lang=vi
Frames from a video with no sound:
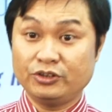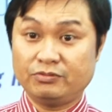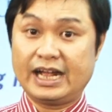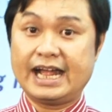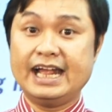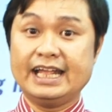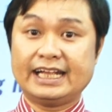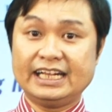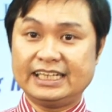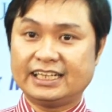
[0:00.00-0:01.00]
và
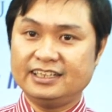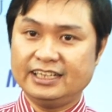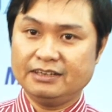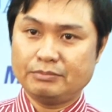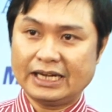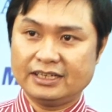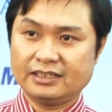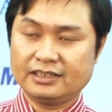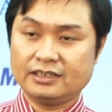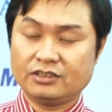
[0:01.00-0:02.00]
các nhà kinh điển Marx
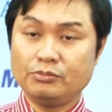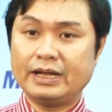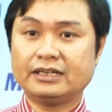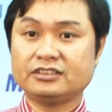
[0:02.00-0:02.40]
của Marx